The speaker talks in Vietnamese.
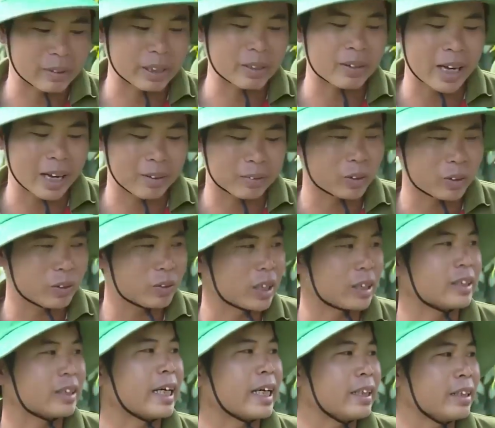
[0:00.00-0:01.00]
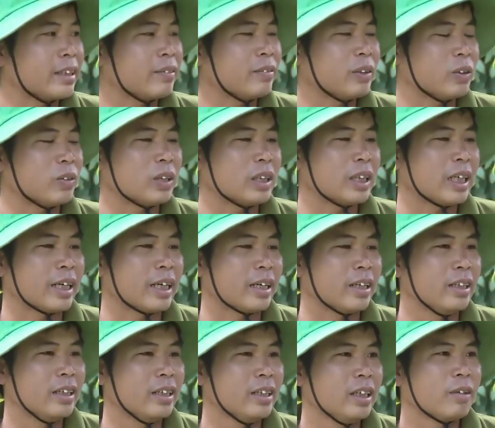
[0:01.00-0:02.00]
được bà con xử lý khử trùng,
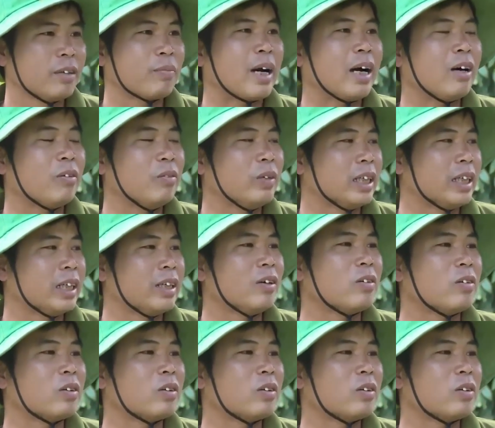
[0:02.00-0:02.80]
cải tạo đúng quy